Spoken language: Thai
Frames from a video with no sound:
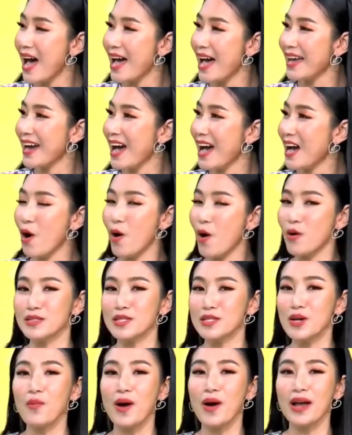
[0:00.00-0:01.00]
น์ค่ะ ของ
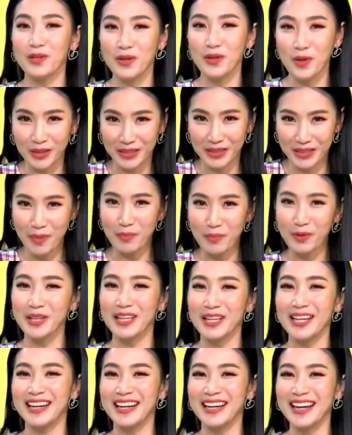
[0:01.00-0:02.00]
จังหวัดนนทบุ
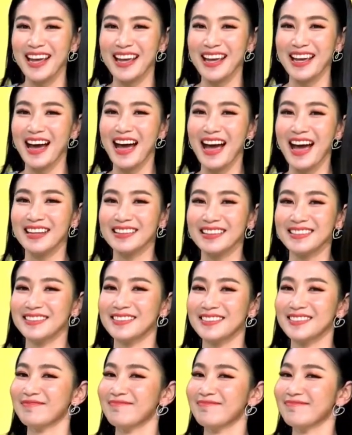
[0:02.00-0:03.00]
รีนั่นเองค่ะ สนับ
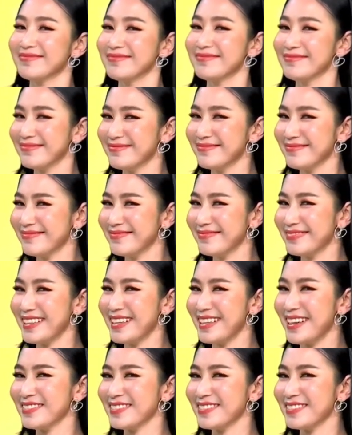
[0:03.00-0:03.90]
สนุนสนับสนุนเป็น